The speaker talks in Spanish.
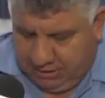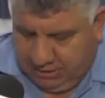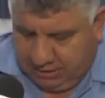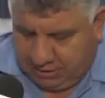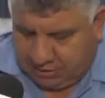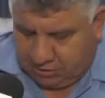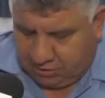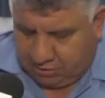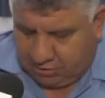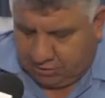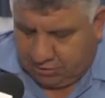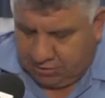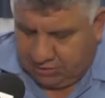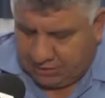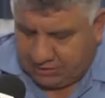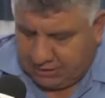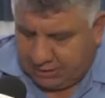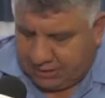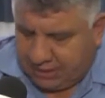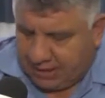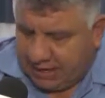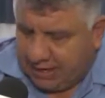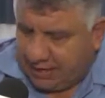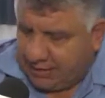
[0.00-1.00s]
esto
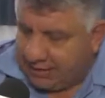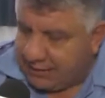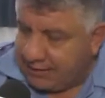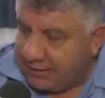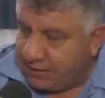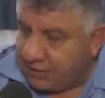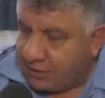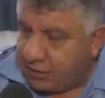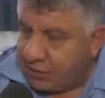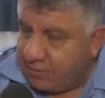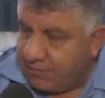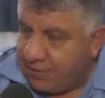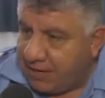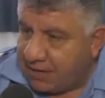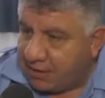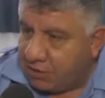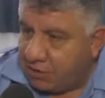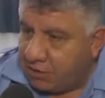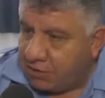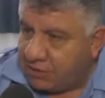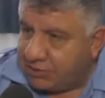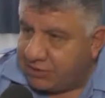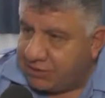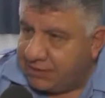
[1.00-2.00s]
es a raíz de tomar
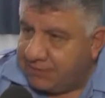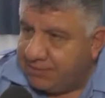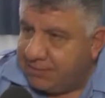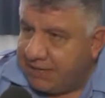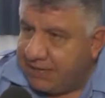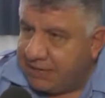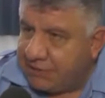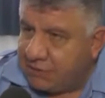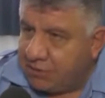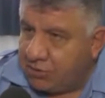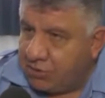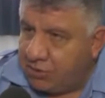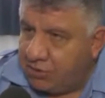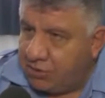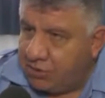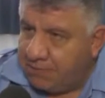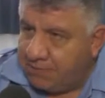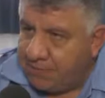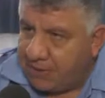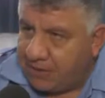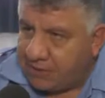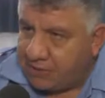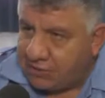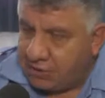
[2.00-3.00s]
conocimiento
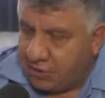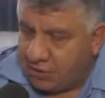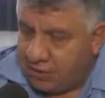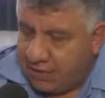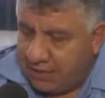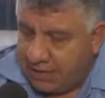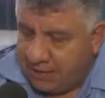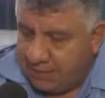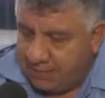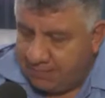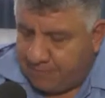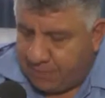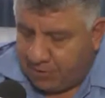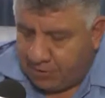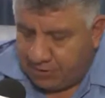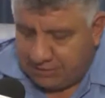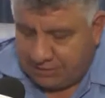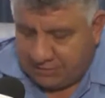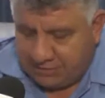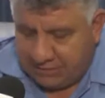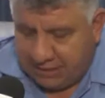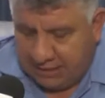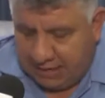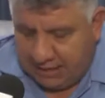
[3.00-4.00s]
del personal
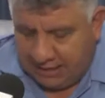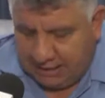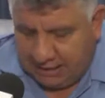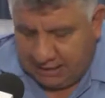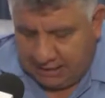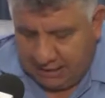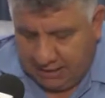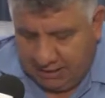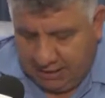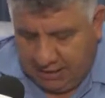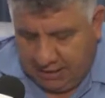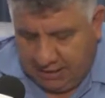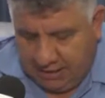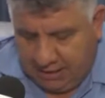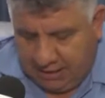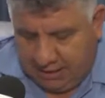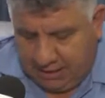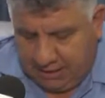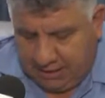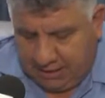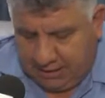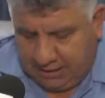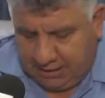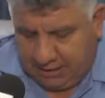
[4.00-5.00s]
policial
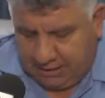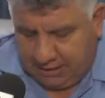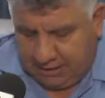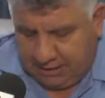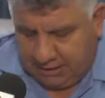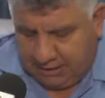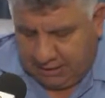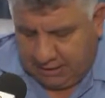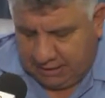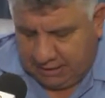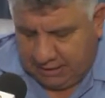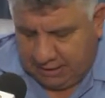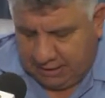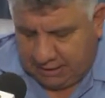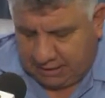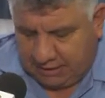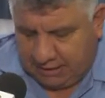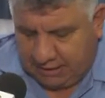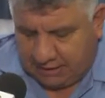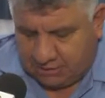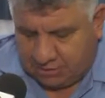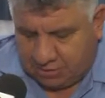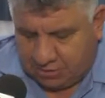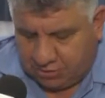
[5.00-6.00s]
a las
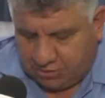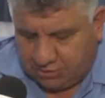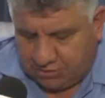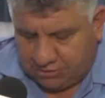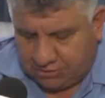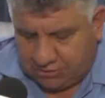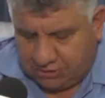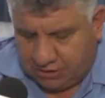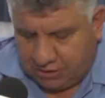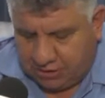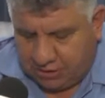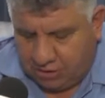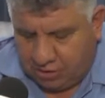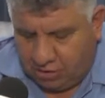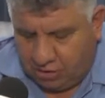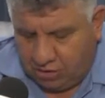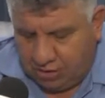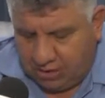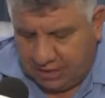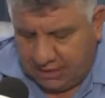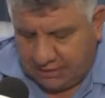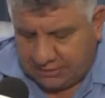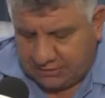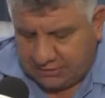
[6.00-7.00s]
14
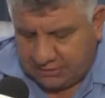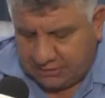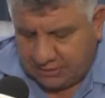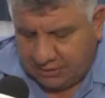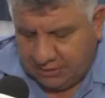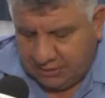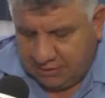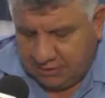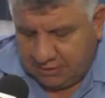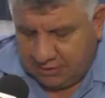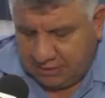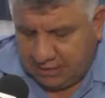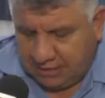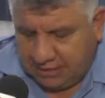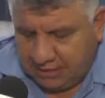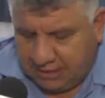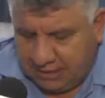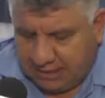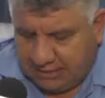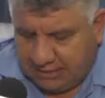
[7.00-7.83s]
horas, que en